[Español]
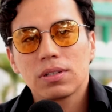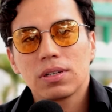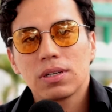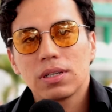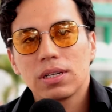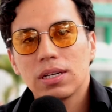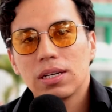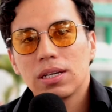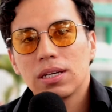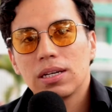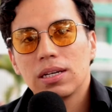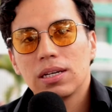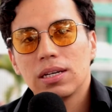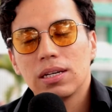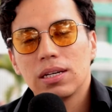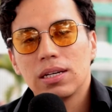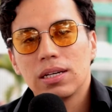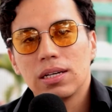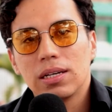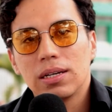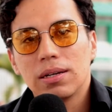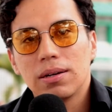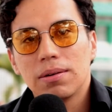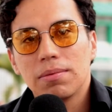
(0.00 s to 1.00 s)

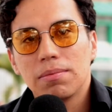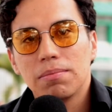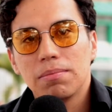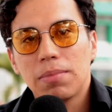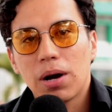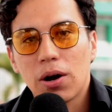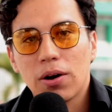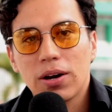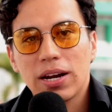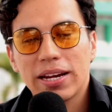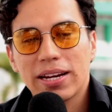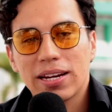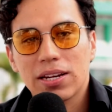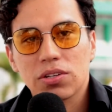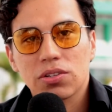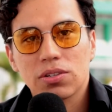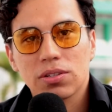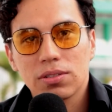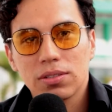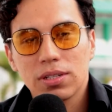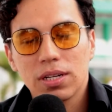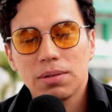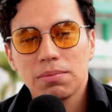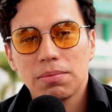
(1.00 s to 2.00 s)
eh, bajo la
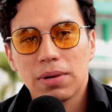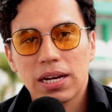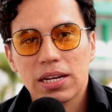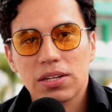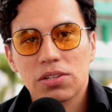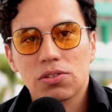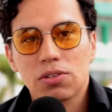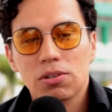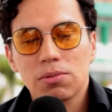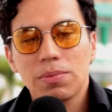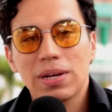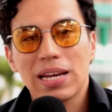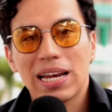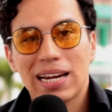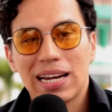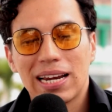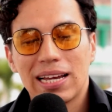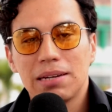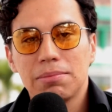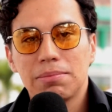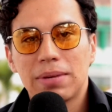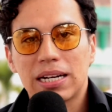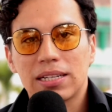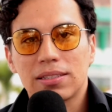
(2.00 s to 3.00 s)
dirección del maestro Miguel
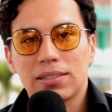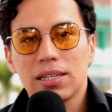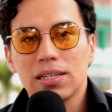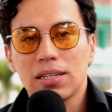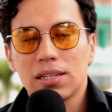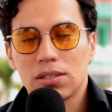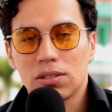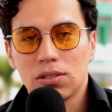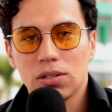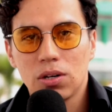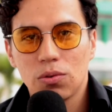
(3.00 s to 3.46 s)
Ángel Martínez, ¿no?